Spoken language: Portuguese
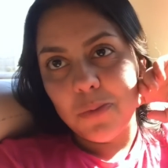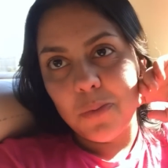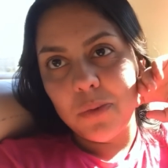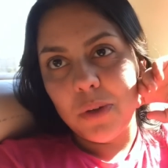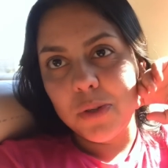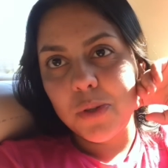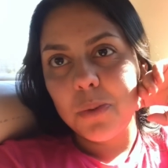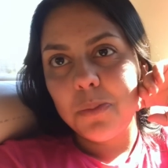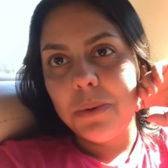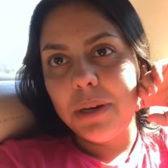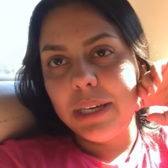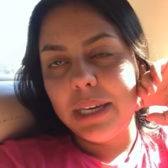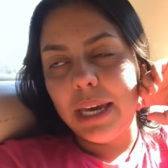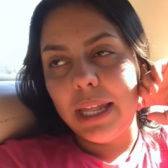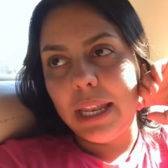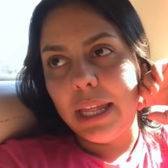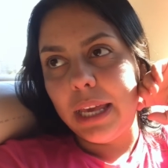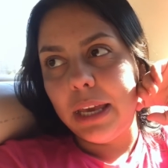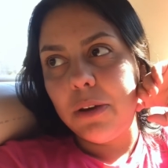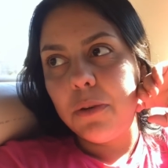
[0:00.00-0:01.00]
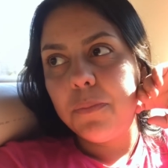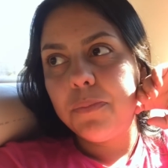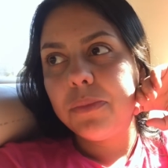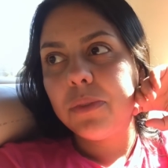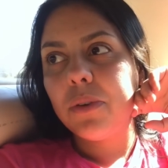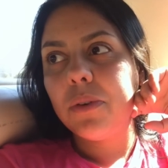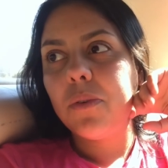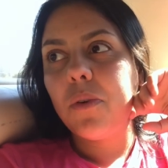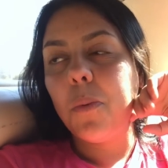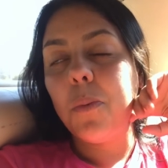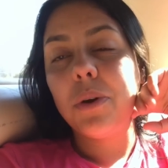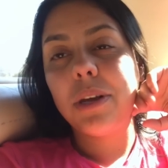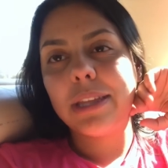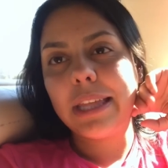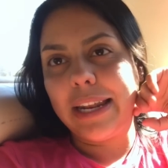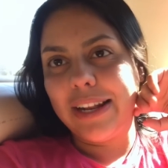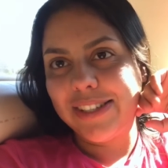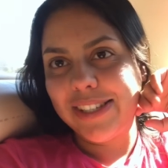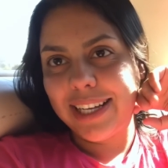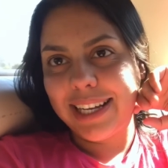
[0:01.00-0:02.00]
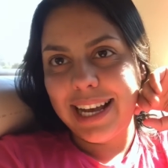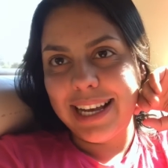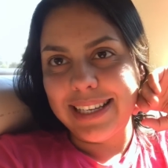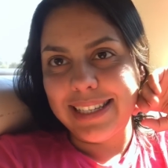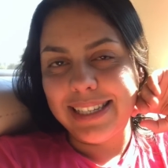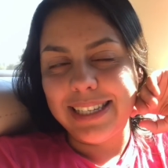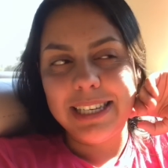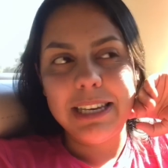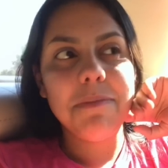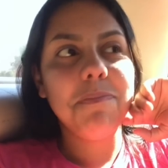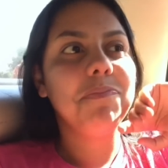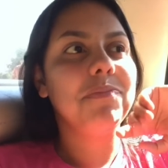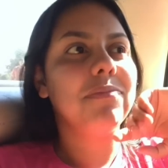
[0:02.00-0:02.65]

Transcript: o nosso banheirinho, como que tá a nossa casinha,